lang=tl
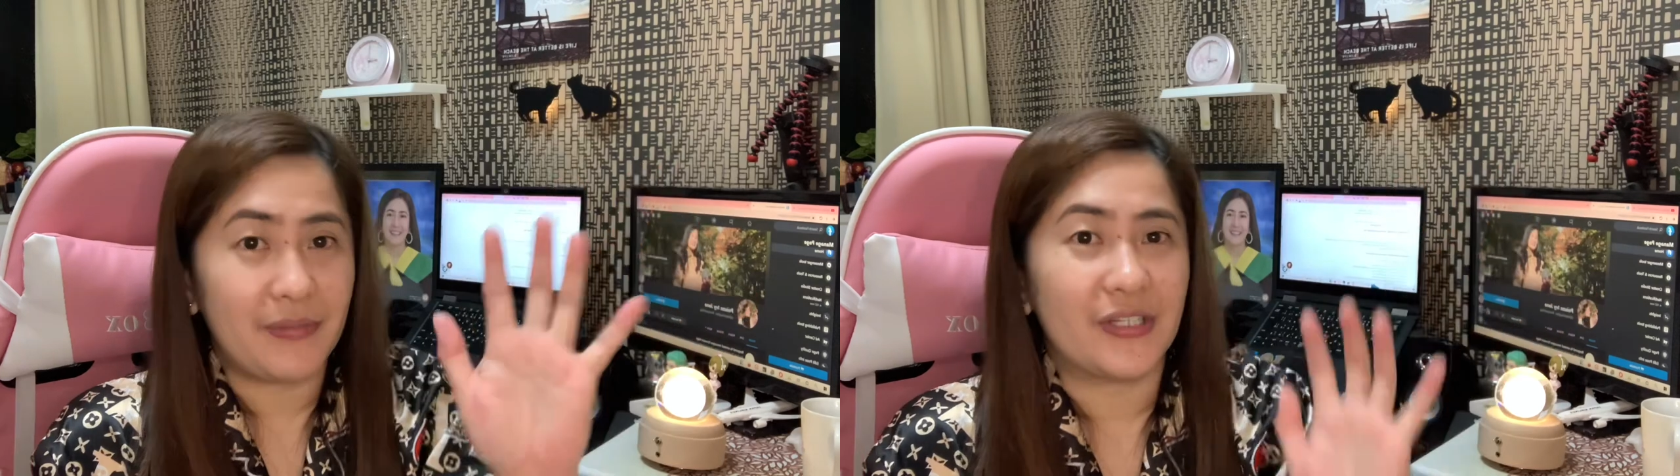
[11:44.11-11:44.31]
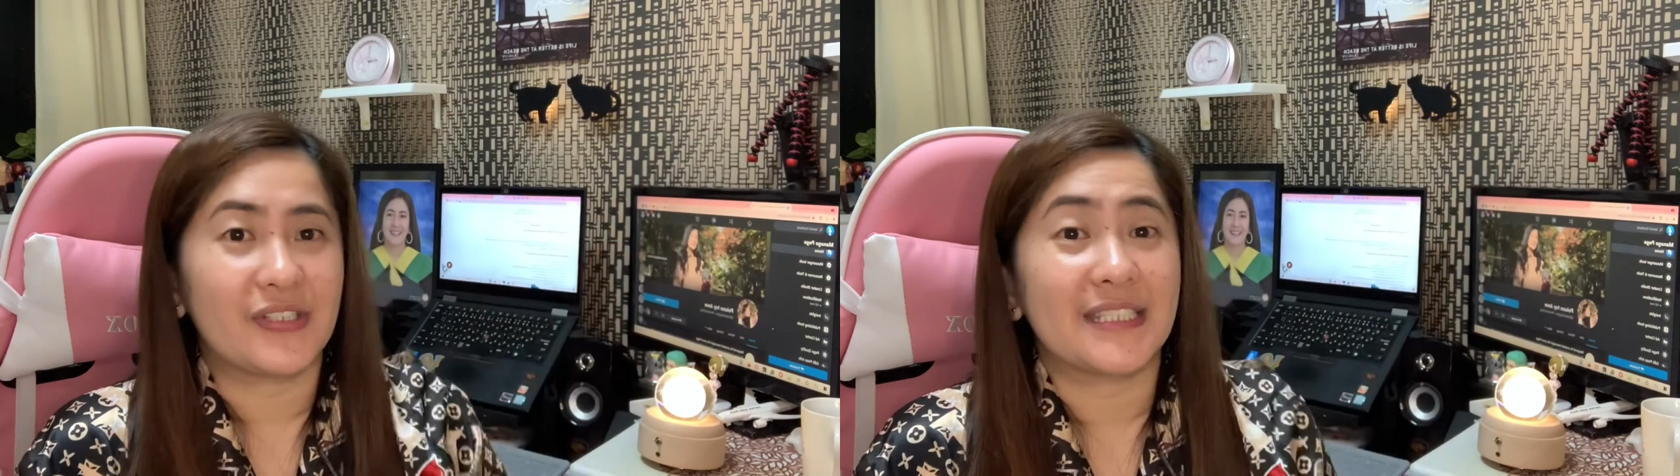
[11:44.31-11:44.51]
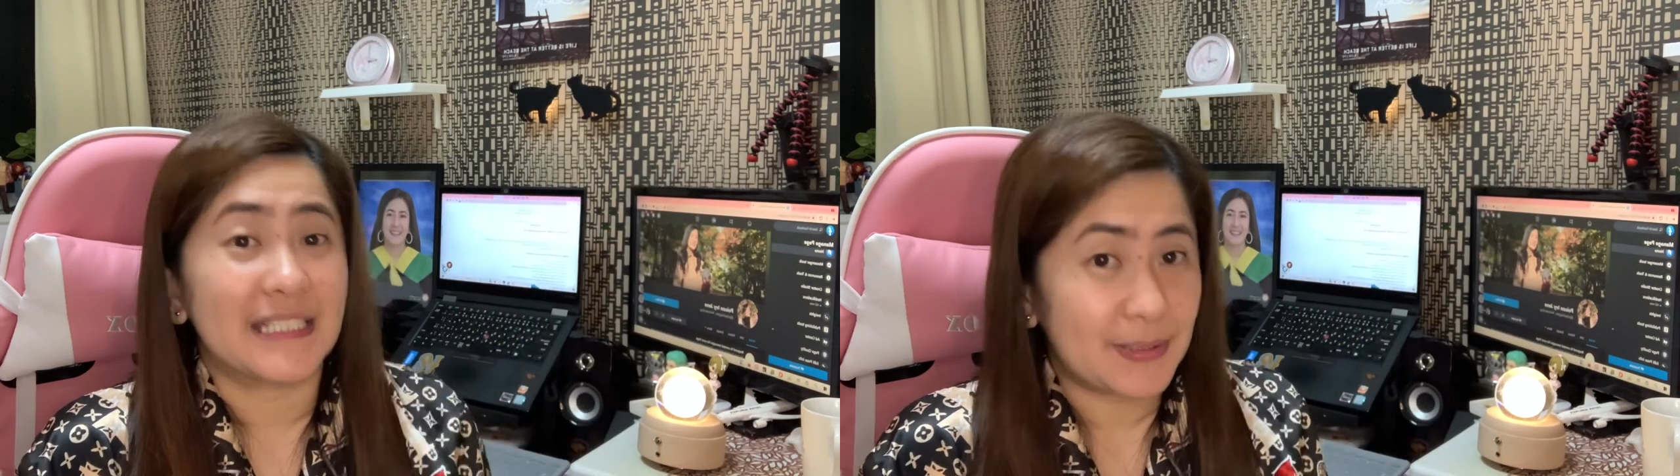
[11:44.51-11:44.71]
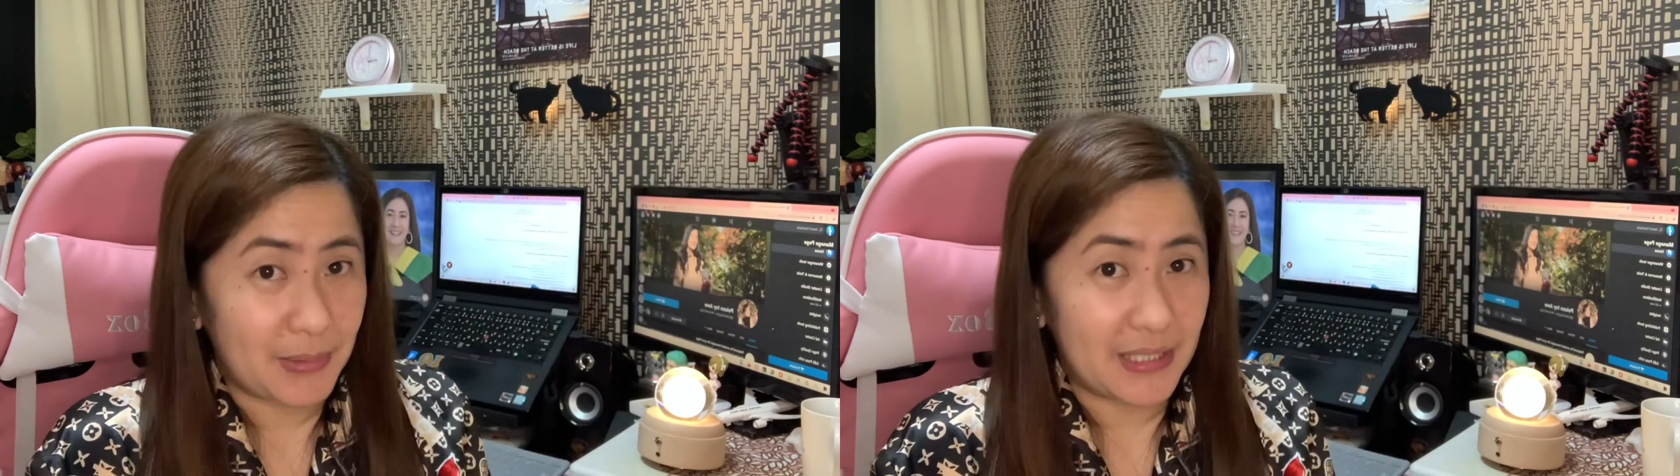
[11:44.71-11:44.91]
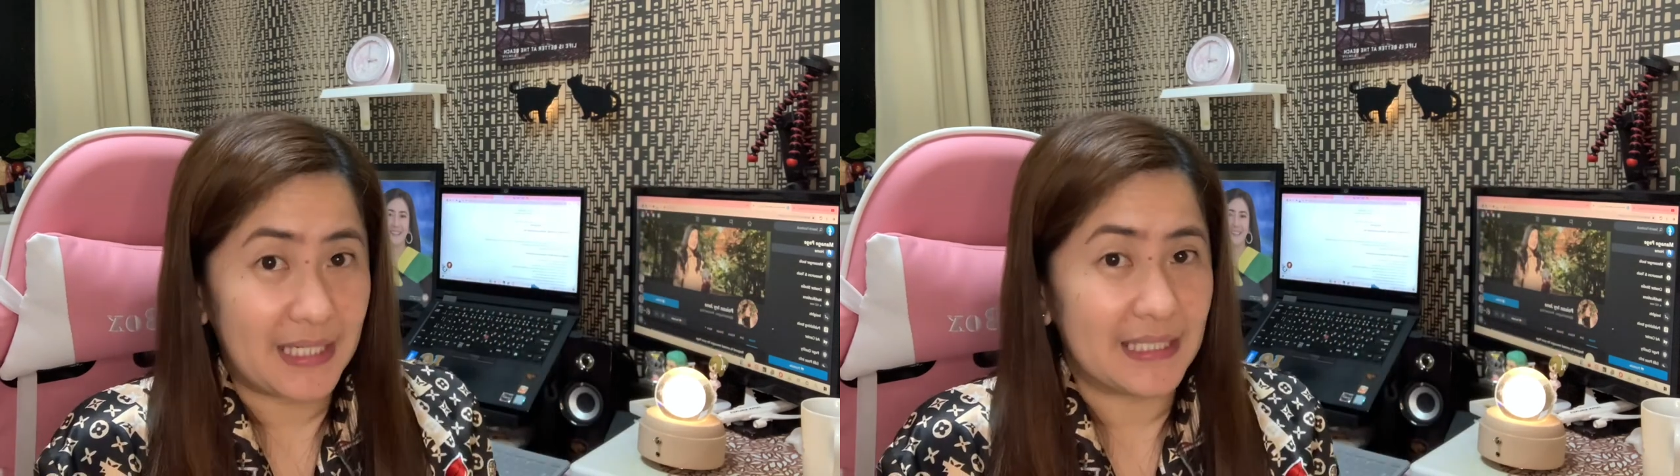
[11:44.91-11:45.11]
years
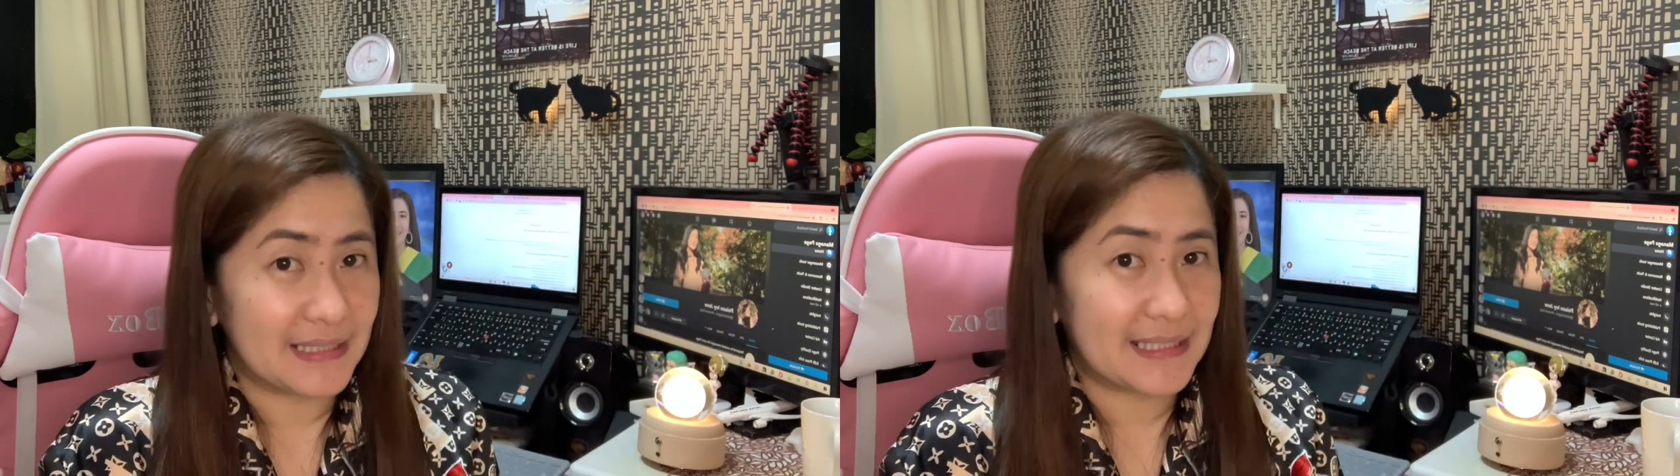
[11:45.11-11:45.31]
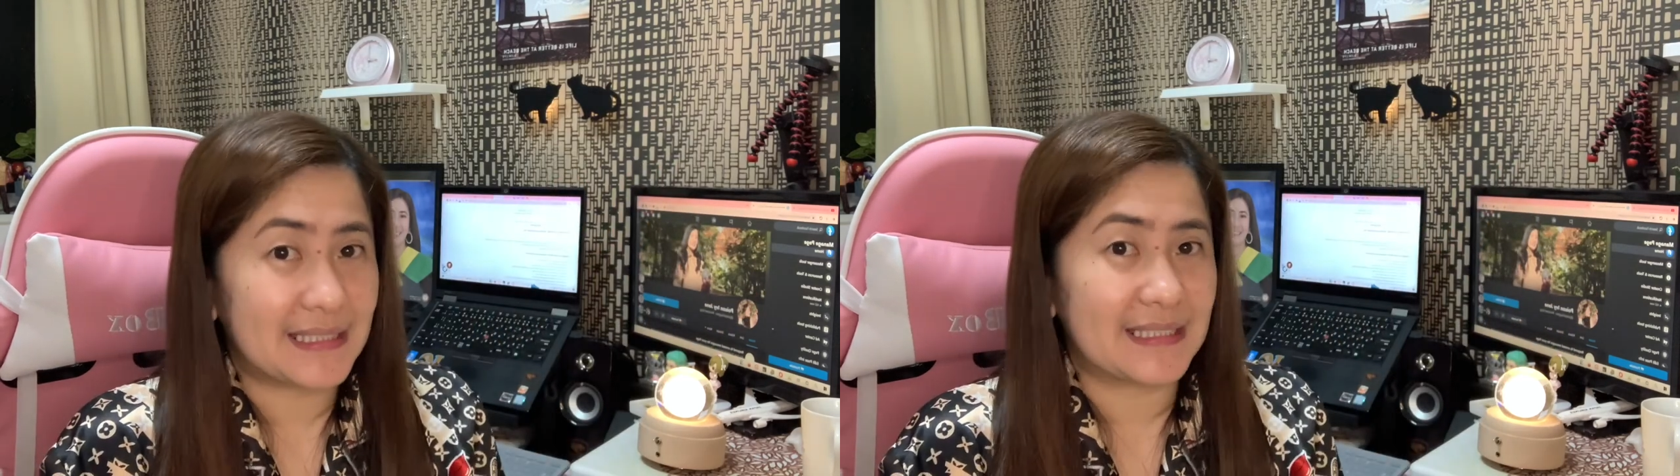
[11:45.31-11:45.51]
experience.